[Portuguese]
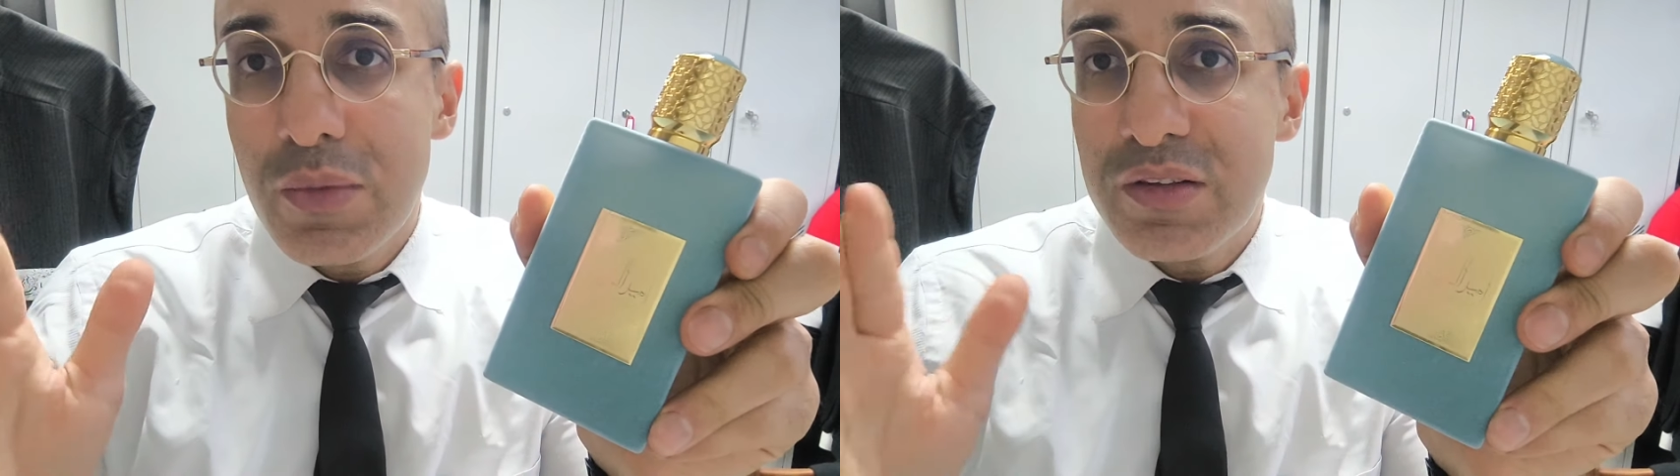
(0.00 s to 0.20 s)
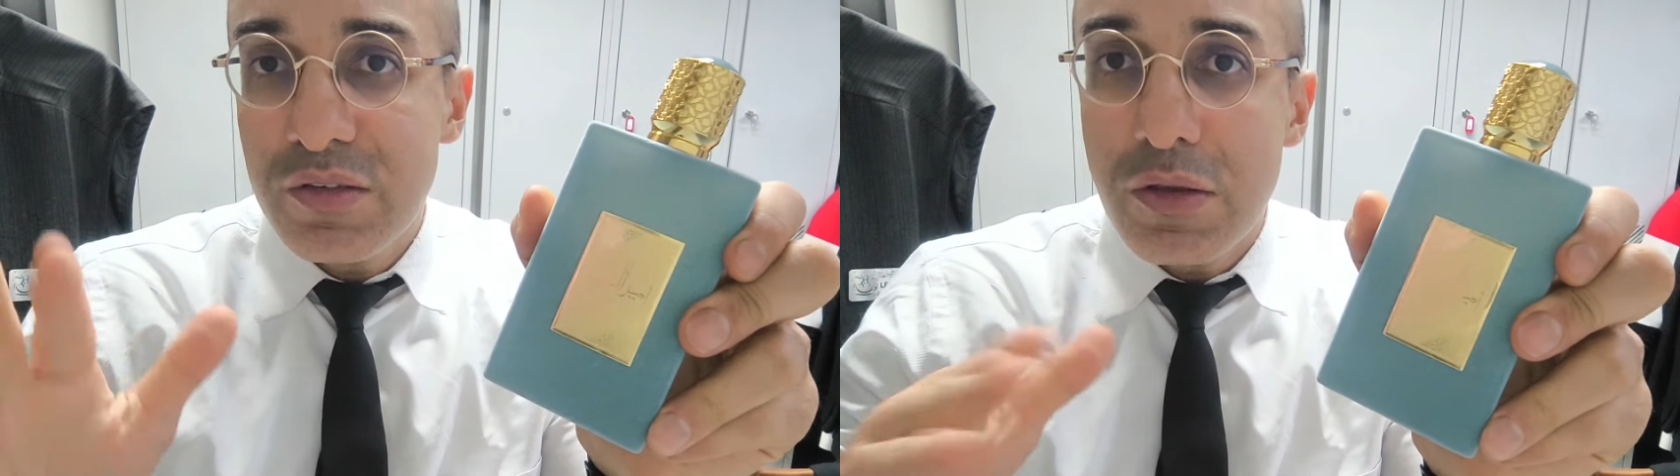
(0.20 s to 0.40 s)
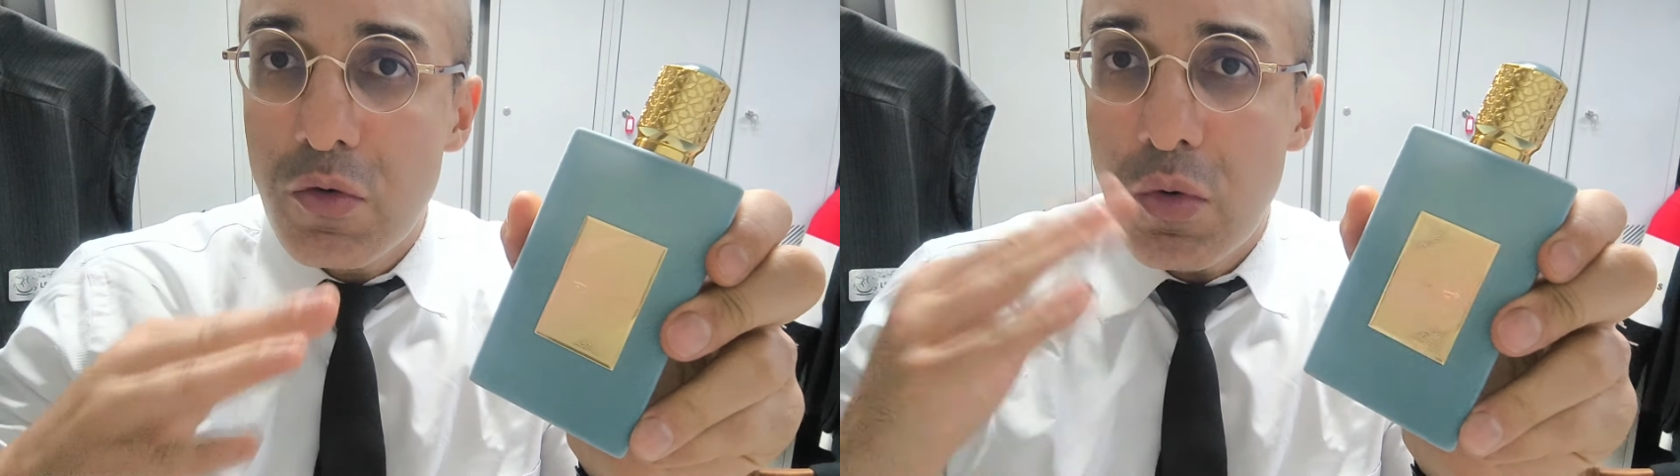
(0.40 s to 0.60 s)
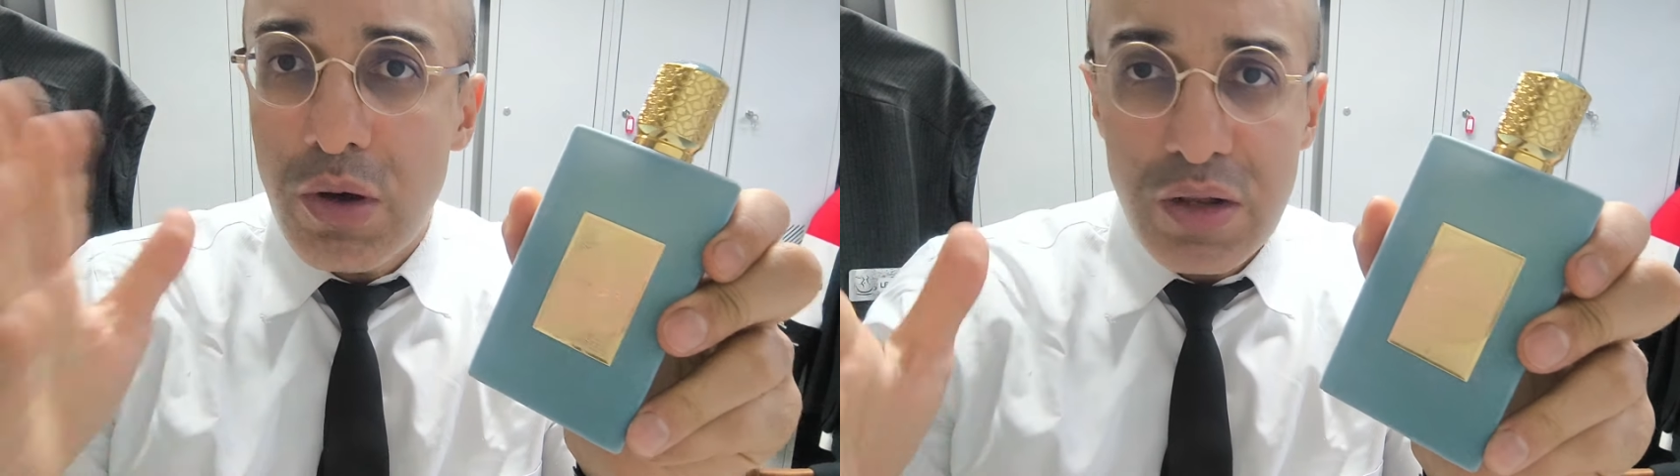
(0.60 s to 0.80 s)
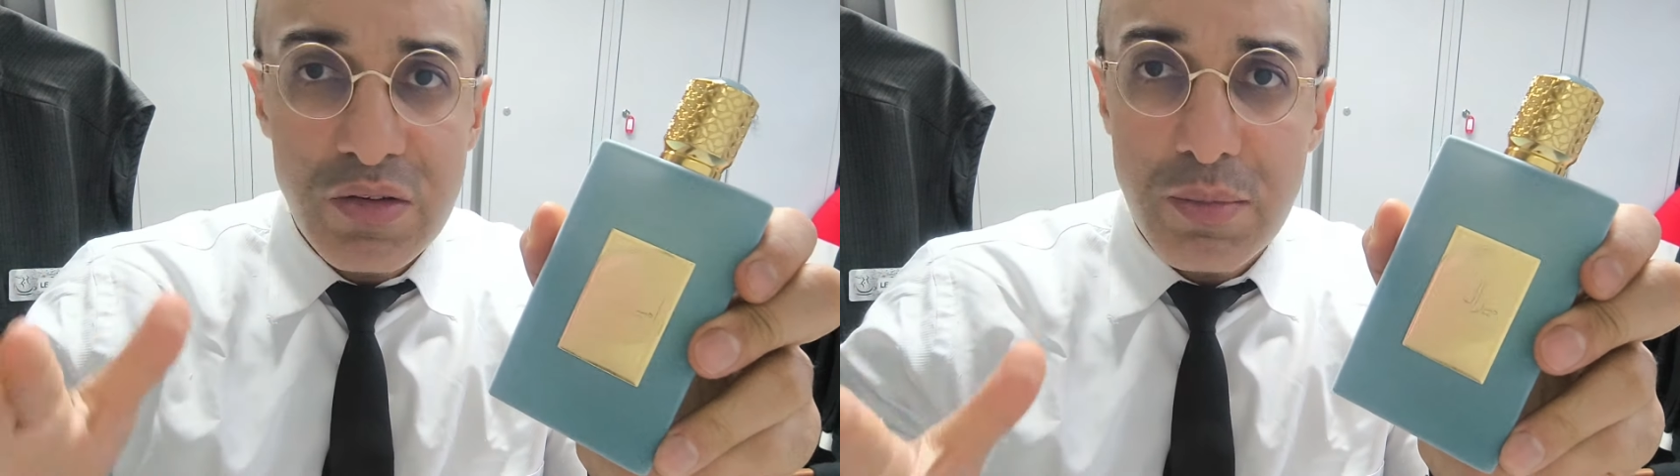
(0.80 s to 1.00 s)
umas 5
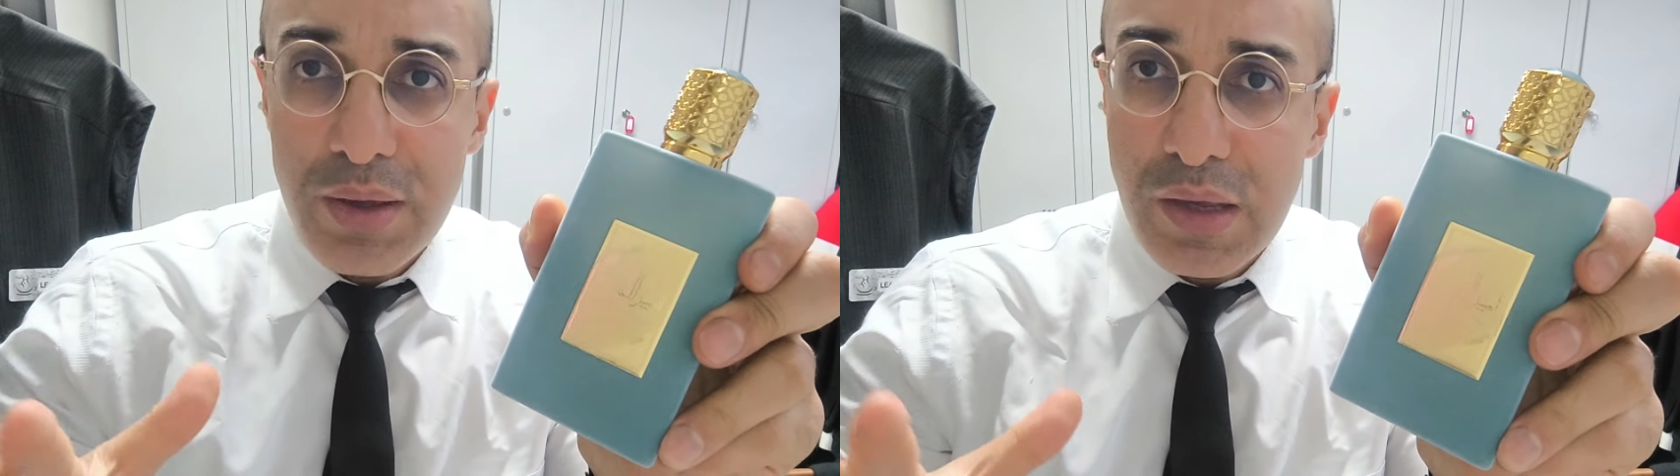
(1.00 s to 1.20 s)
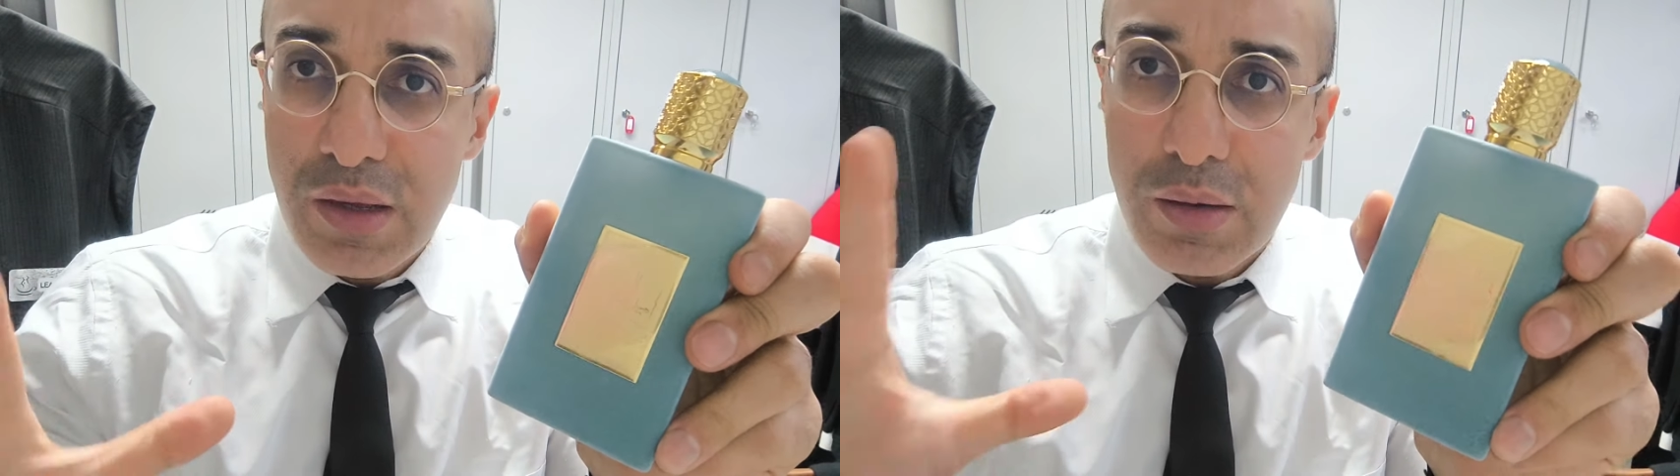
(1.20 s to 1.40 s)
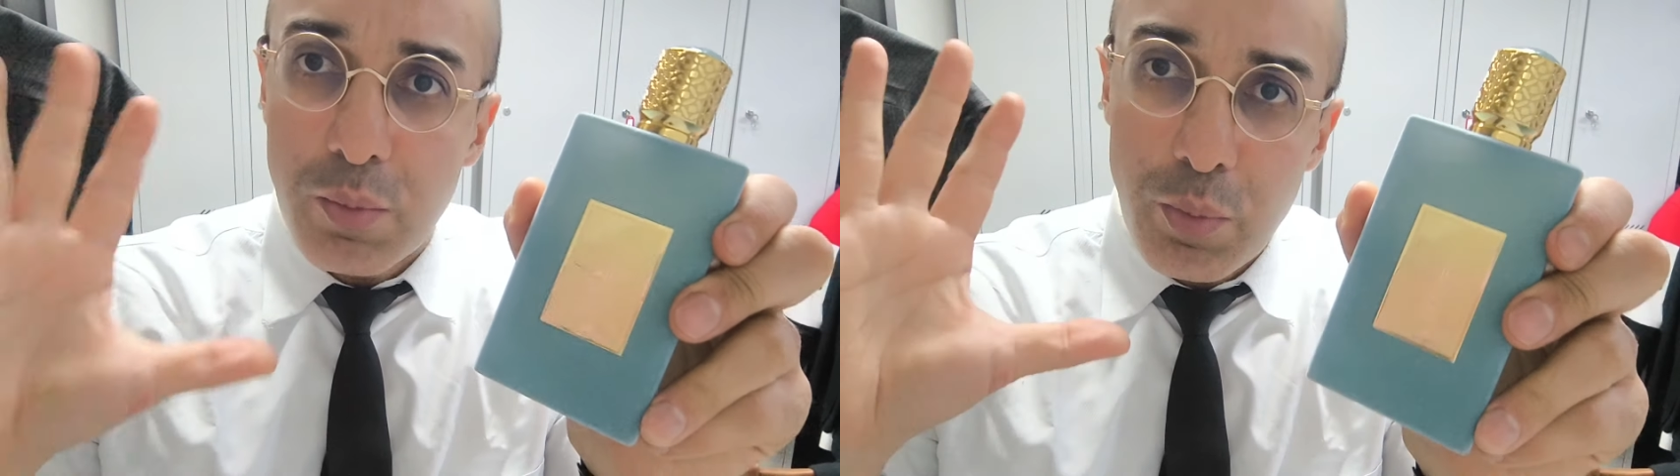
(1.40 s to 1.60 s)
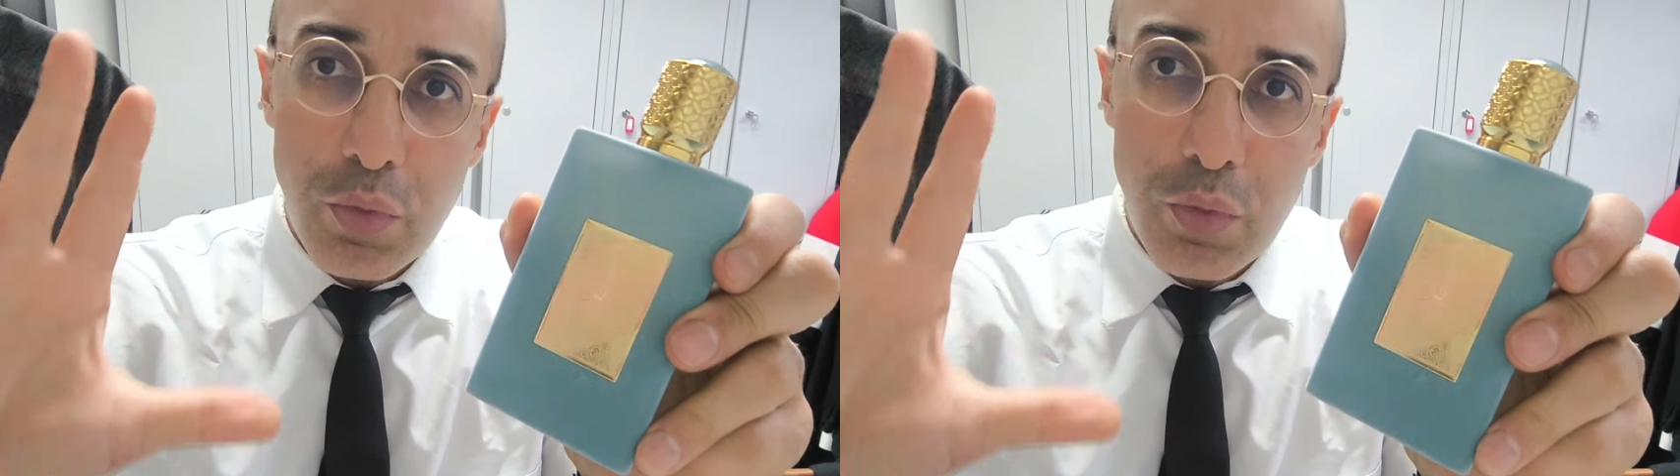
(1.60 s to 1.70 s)
horas e meia